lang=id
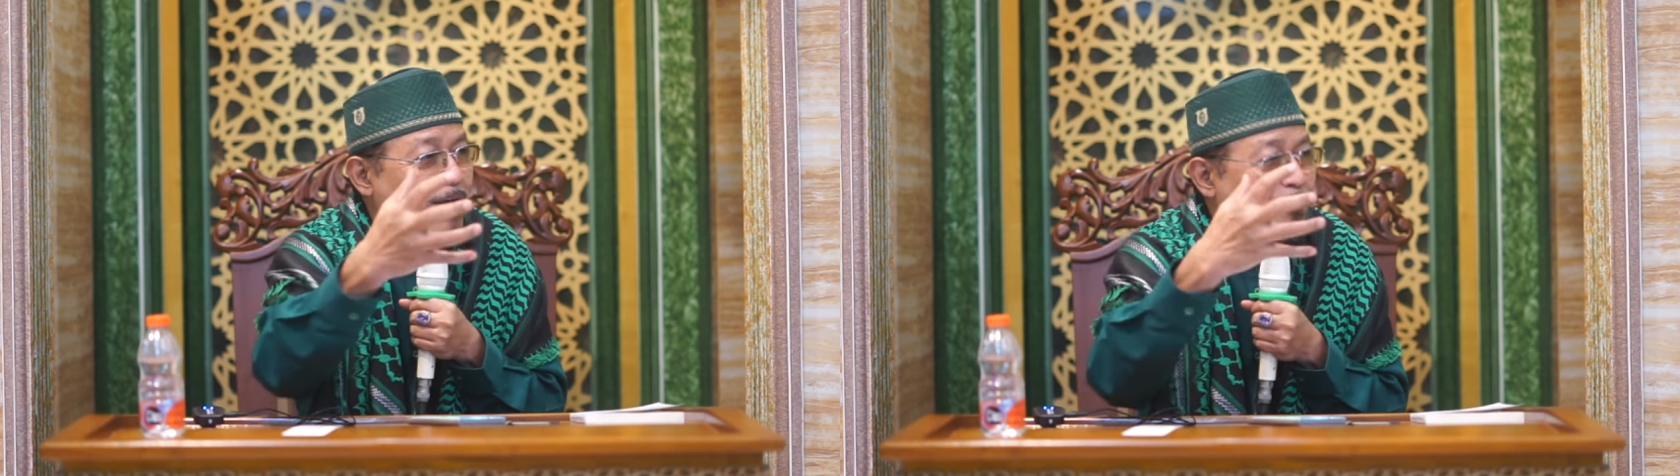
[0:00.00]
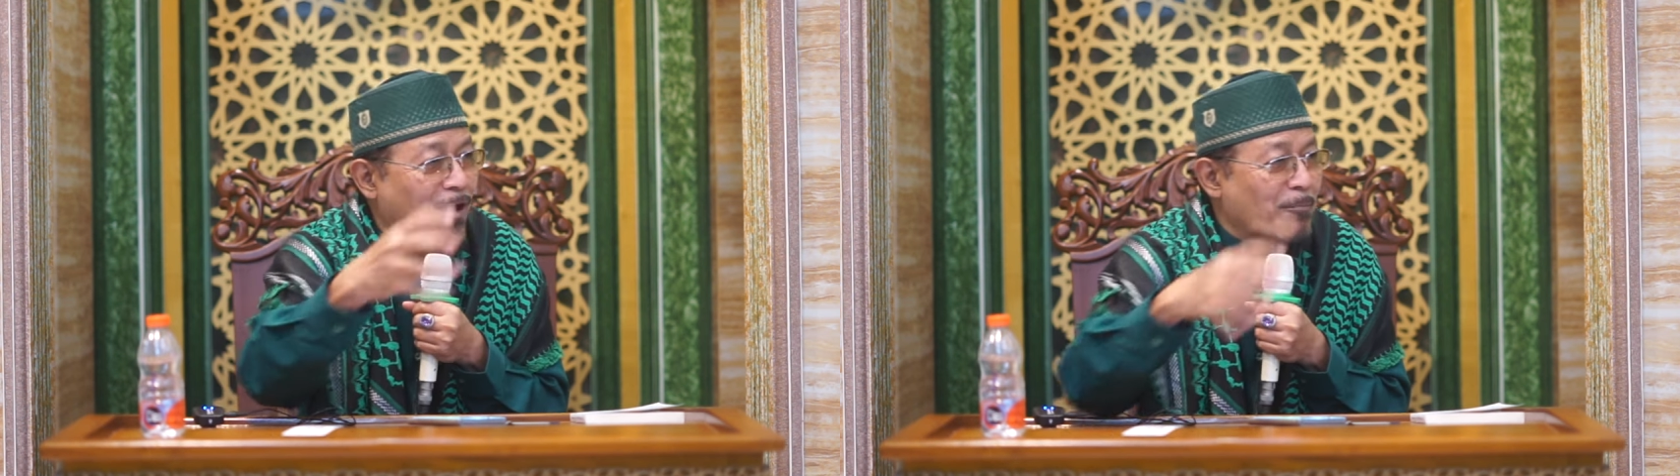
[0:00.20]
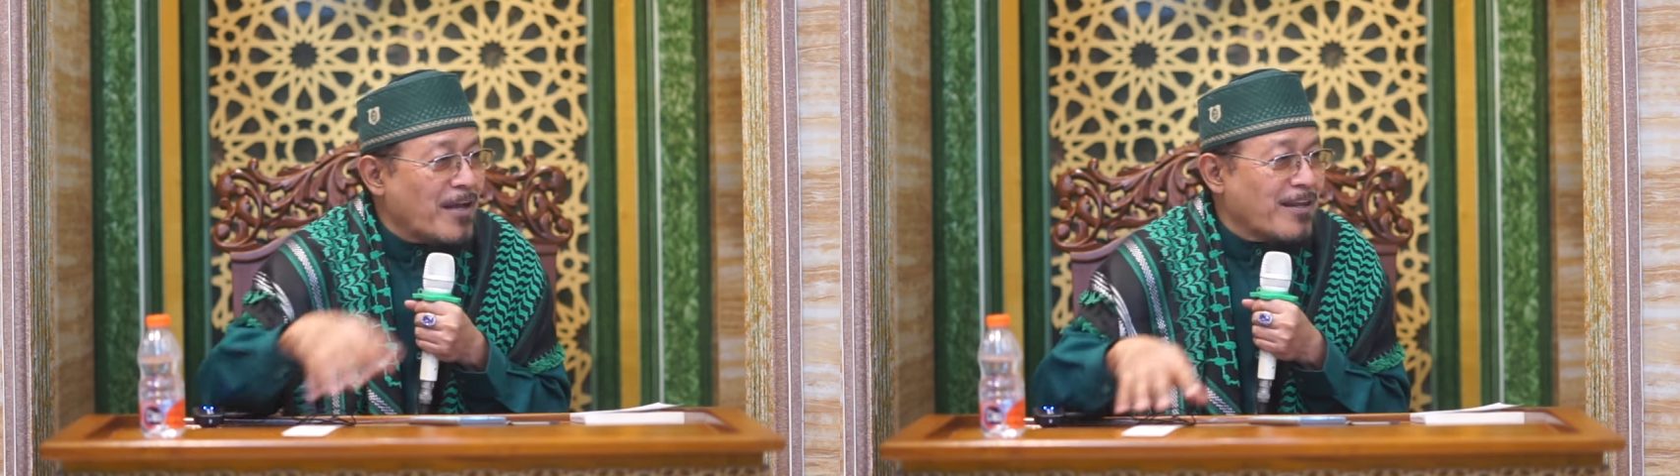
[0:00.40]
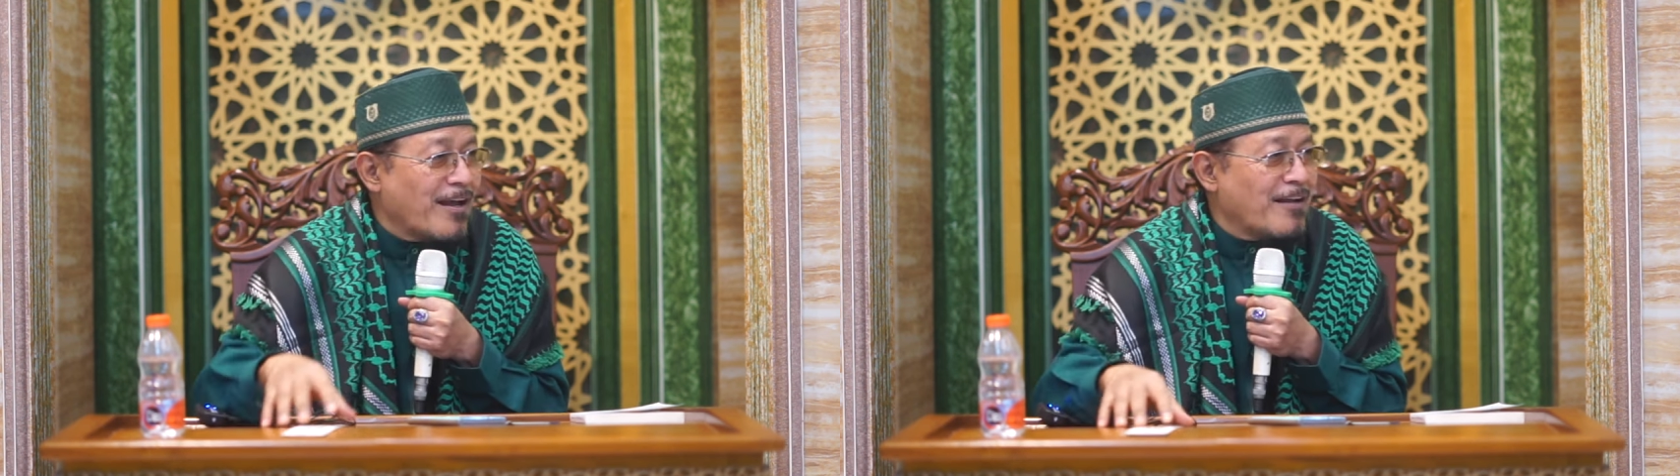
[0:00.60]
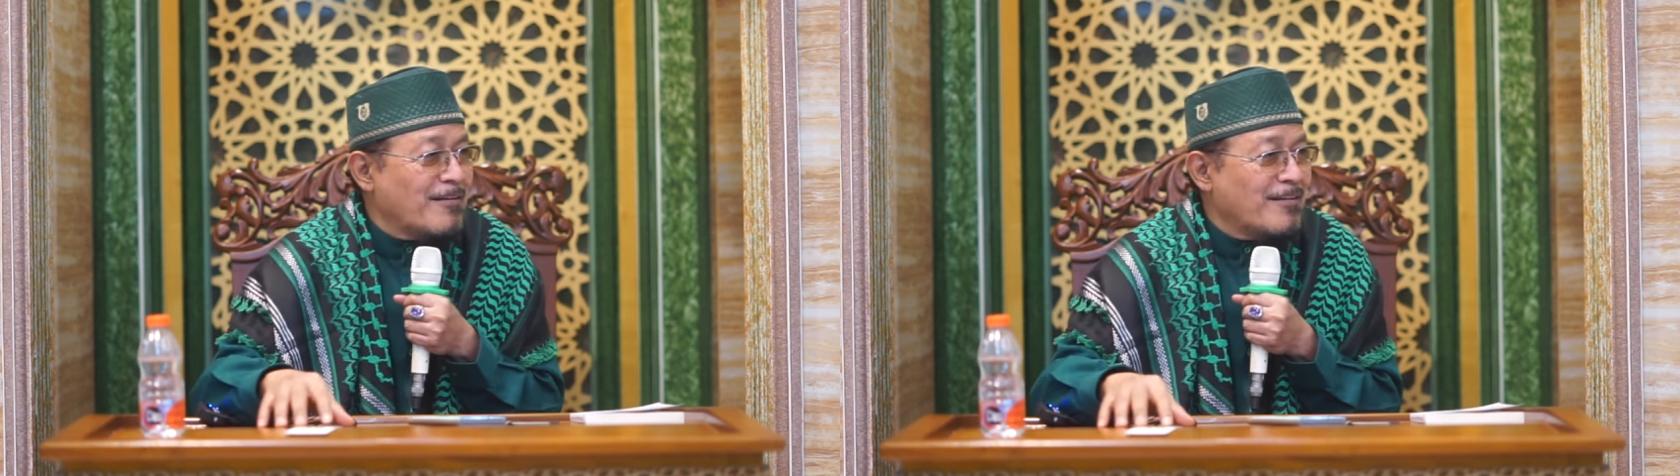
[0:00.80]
oleh orang banyak